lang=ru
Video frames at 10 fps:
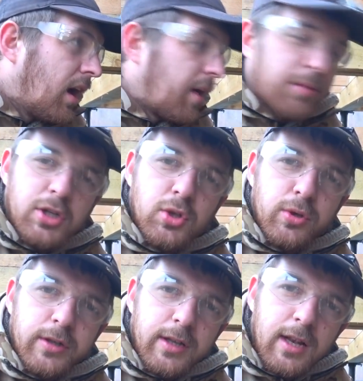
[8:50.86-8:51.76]

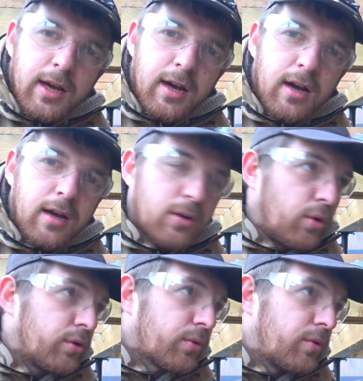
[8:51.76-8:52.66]
обрешетка для
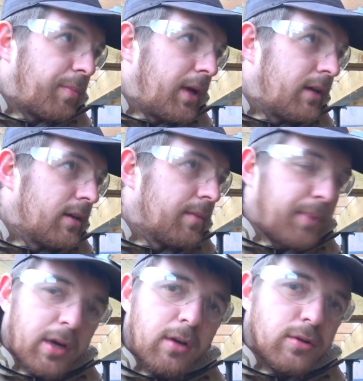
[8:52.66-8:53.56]
контрутепления
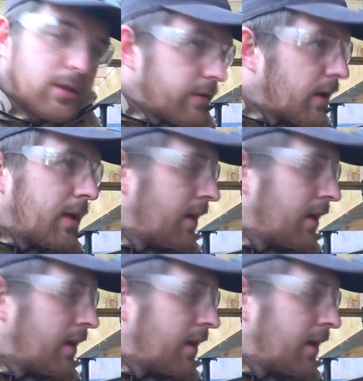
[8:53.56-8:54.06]
перехлестного.